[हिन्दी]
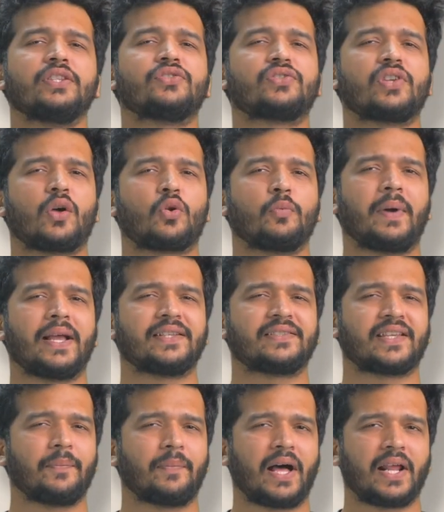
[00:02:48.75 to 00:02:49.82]
इन चारों बाइक्स
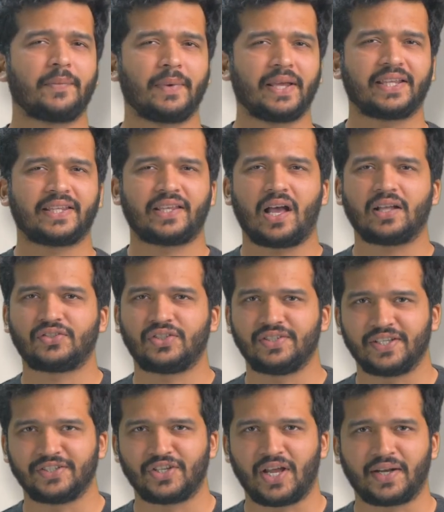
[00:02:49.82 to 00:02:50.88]
के बारे में क्या
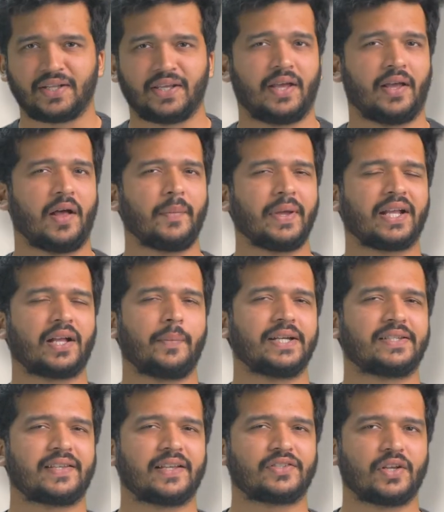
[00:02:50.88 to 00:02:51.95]
चीज़ें जाननी है हमें
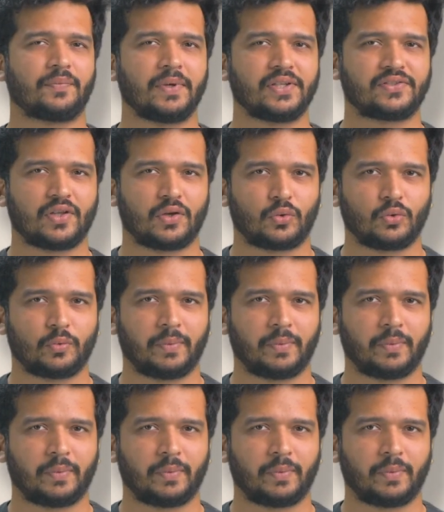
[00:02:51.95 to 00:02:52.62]
कमेंट सेक्शन में ज़रूर